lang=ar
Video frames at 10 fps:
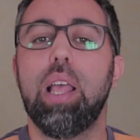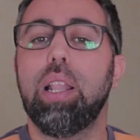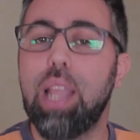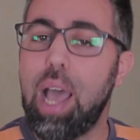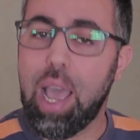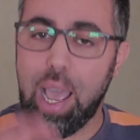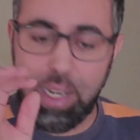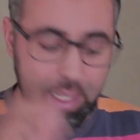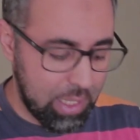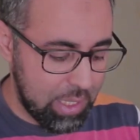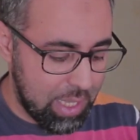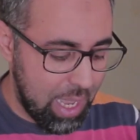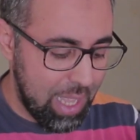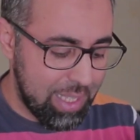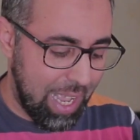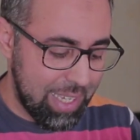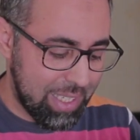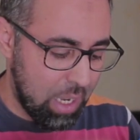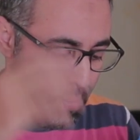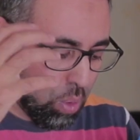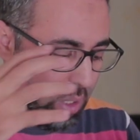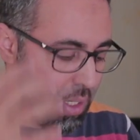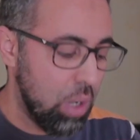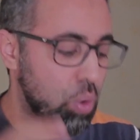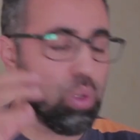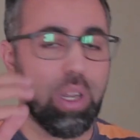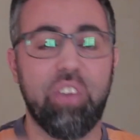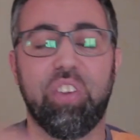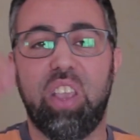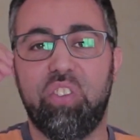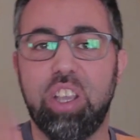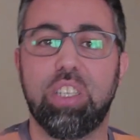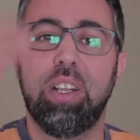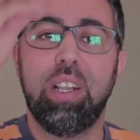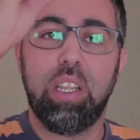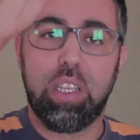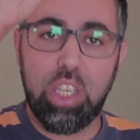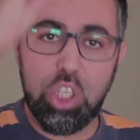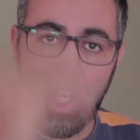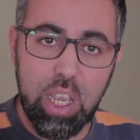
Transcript: لا خليتك نتايا تعصر المخ ديالك وتعرف كيفاش كيجي